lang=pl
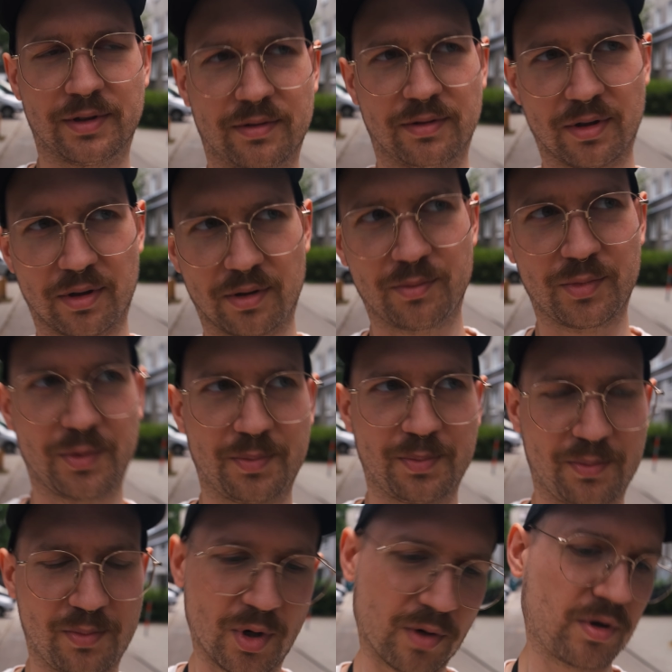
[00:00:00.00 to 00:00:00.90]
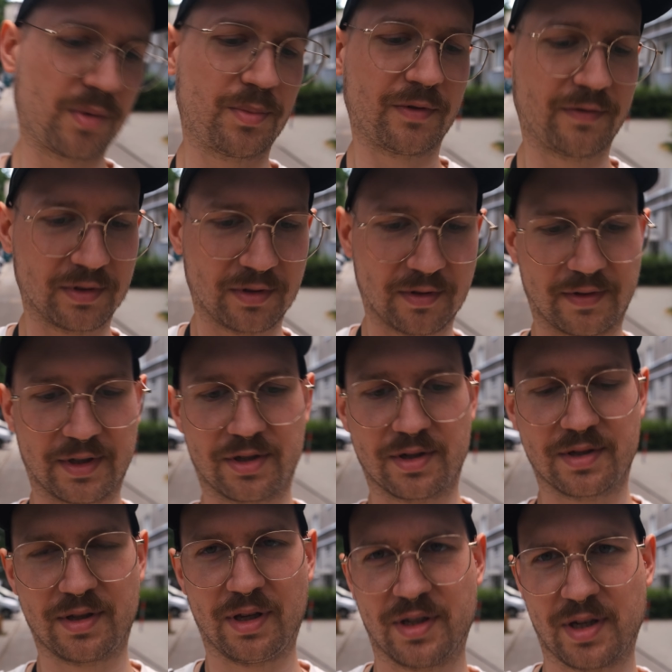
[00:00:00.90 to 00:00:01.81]
to by mogło powodować,
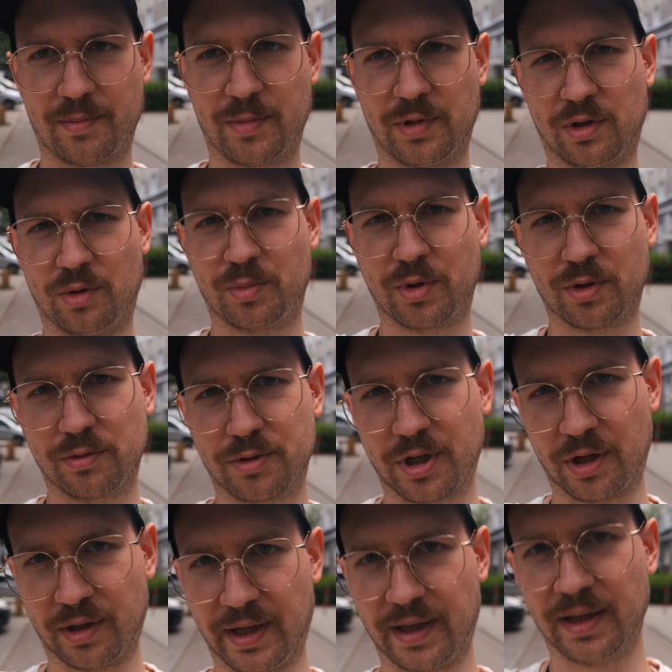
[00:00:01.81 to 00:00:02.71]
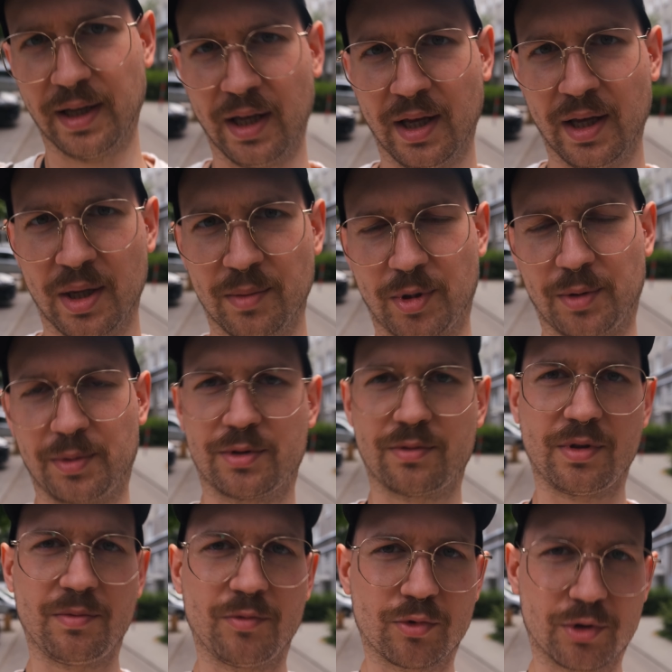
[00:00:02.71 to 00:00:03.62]
że zdjęcia będą poruszane. Po
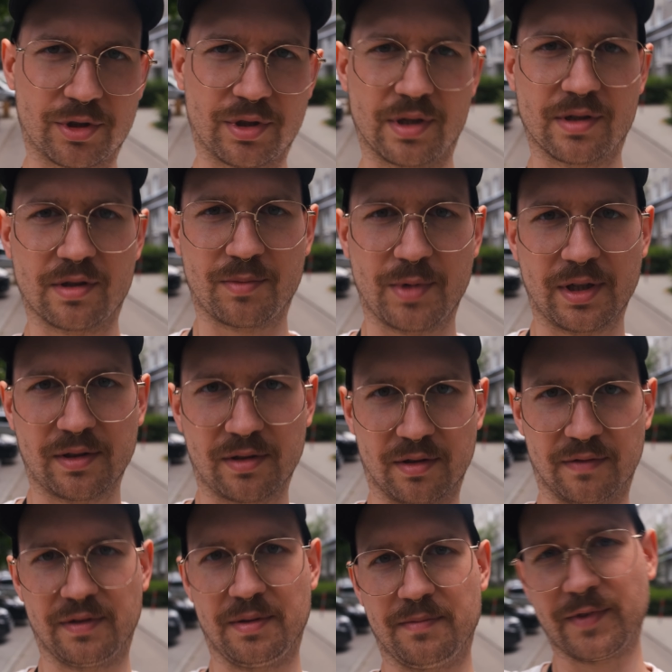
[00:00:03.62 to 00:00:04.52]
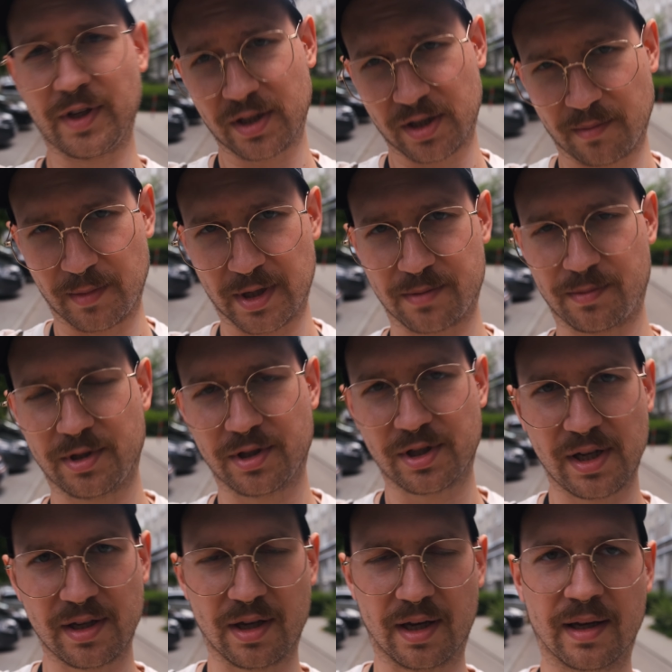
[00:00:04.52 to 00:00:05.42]
prostu im dłuższy jest obiektyw, im większe ma
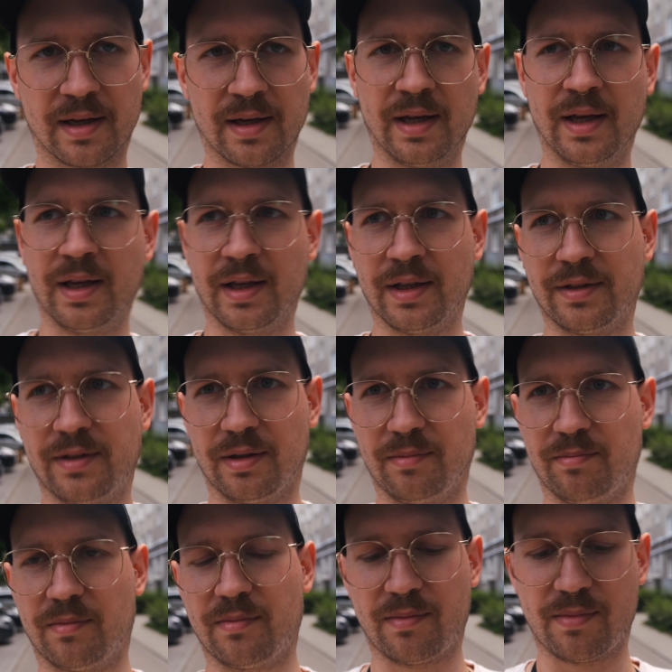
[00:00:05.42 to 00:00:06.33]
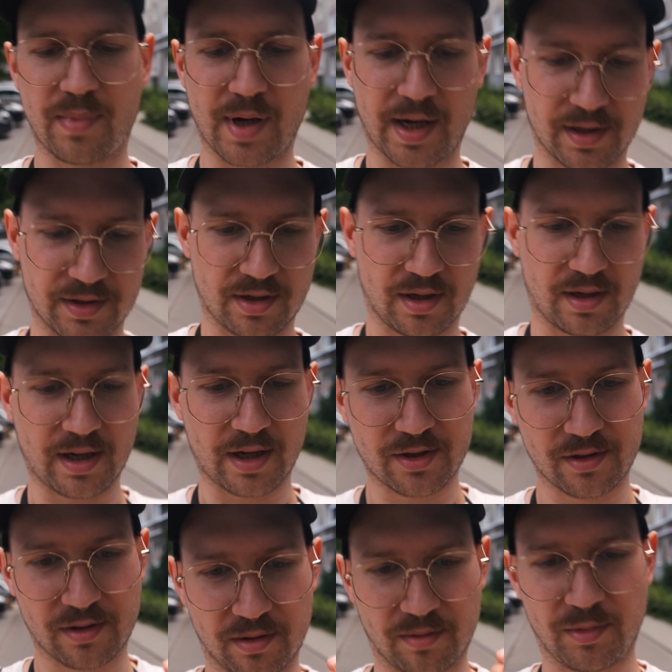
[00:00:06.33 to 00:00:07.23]
zbliżenie, tym bardziej
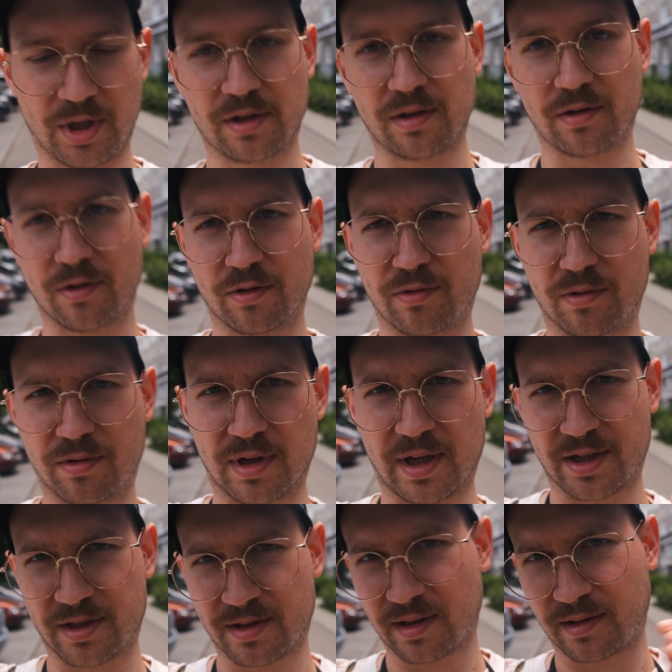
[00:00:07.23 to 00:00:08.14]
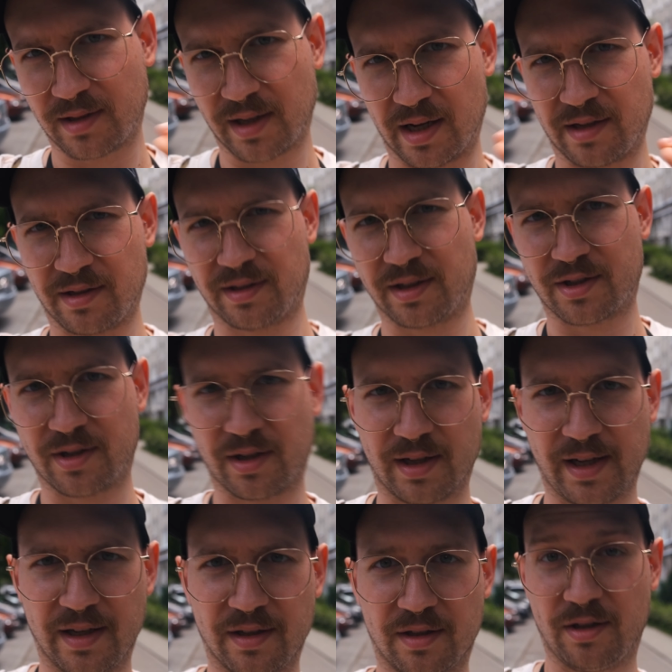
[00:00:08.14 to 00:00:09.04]
każdy mikroruch, każde drganie
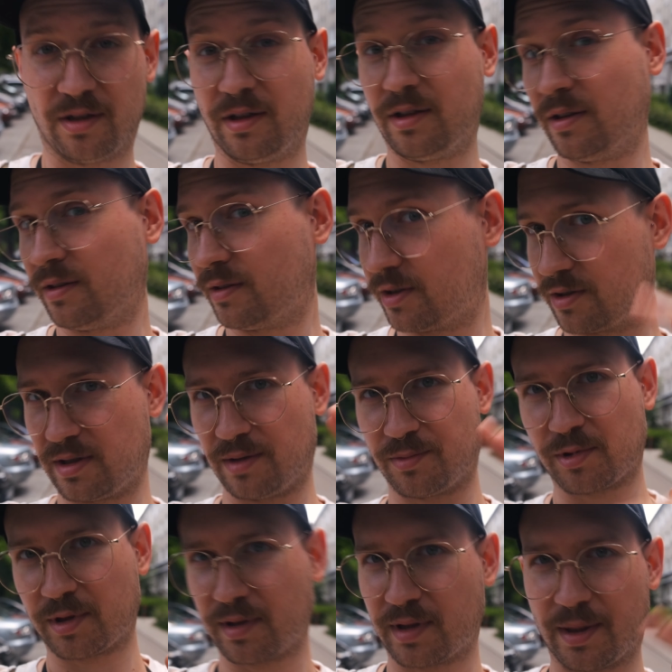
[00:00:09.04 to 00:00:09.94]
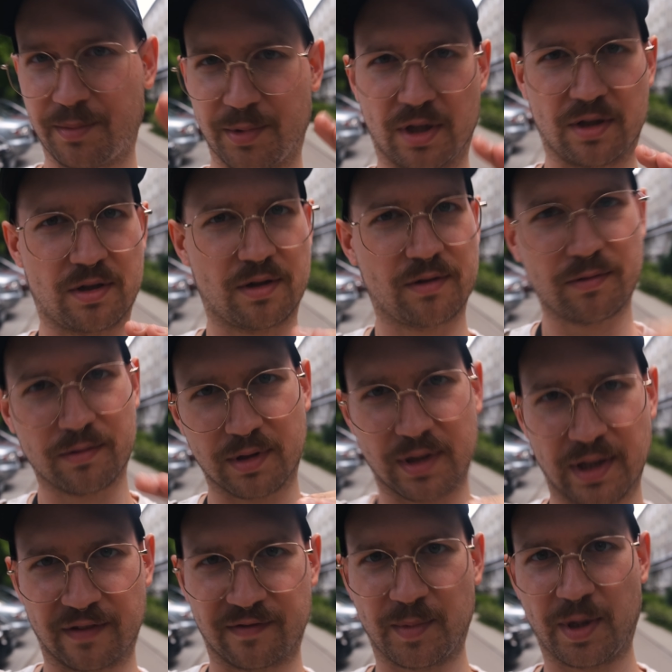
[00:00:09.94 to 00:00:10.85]
naszej ręki i też na przykład klapnięcie
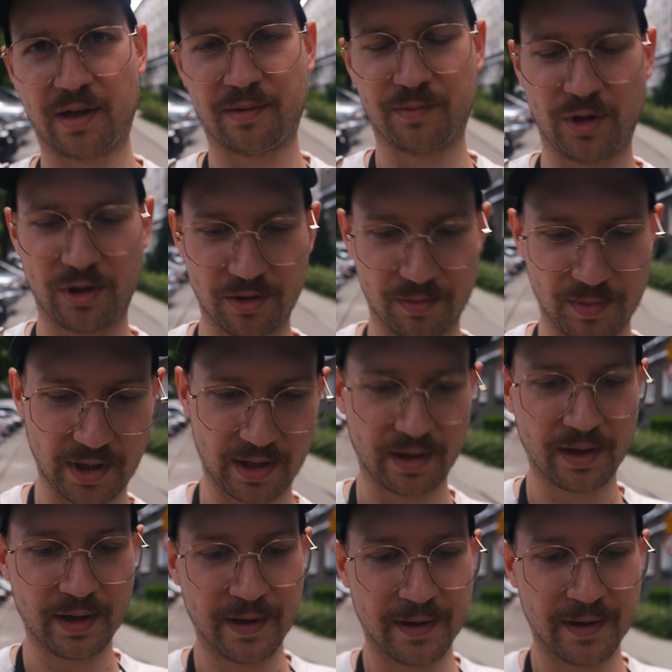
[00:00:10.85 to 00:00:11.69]
lustra w mechanizmie